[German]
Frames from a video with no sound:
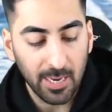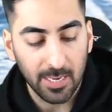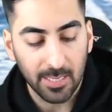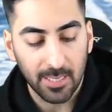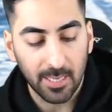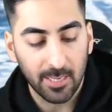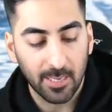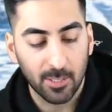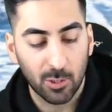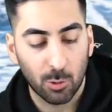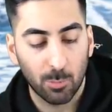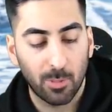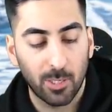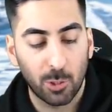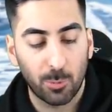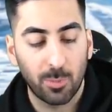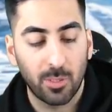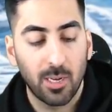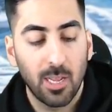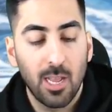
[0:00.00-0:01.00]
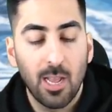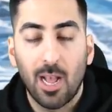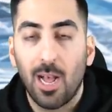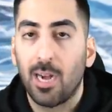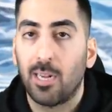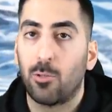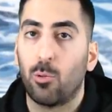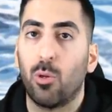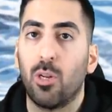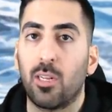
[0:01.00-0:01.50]
Ihr seht es zum Beispiel,
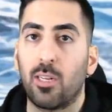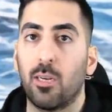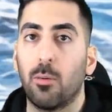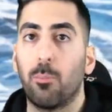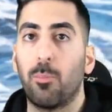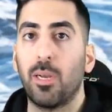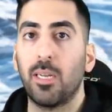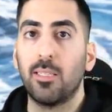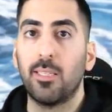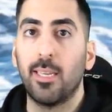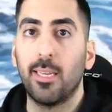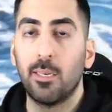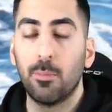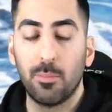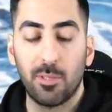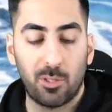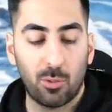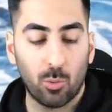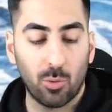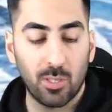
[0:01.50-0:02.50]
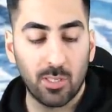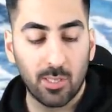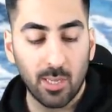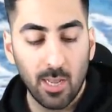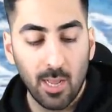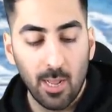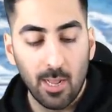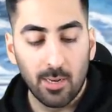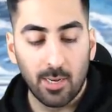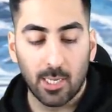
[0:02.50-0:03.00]
aktuelle Campaign Daily Mission ist,
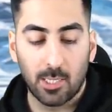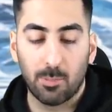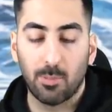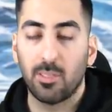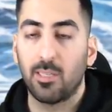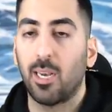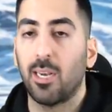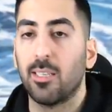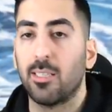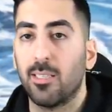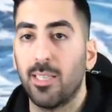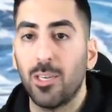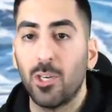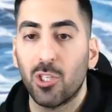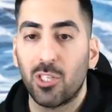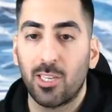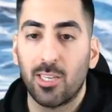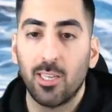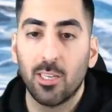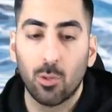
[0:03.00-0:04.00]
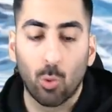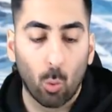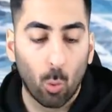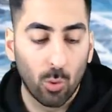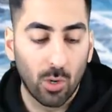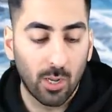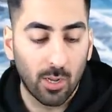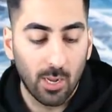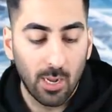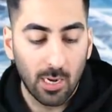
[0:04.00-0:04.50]
dass man drei Stages klärt
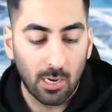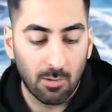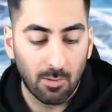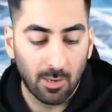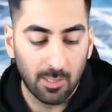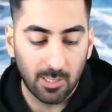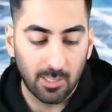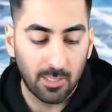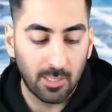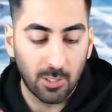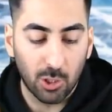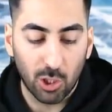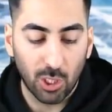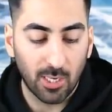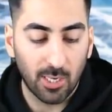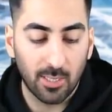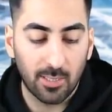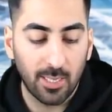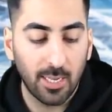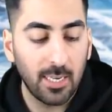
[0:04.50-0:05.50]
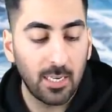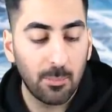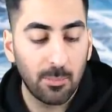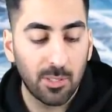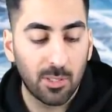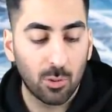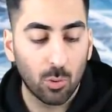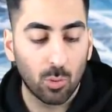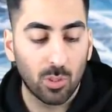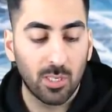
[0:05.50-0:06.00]
oder quasi die Standard Daily
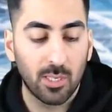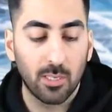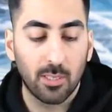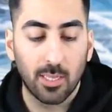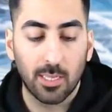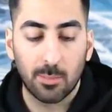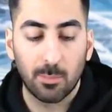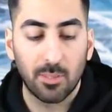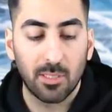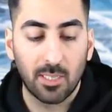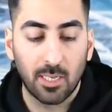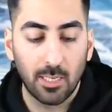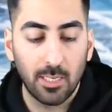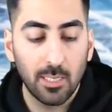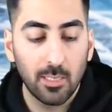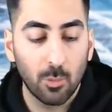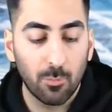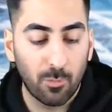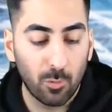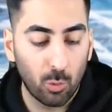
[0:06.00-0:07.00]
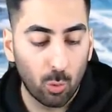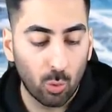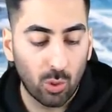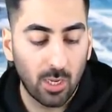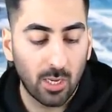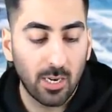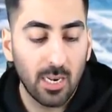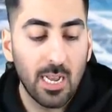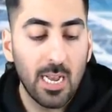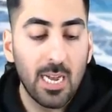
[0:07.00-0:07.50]
Mission hier, dass man trainiert von Dokkan.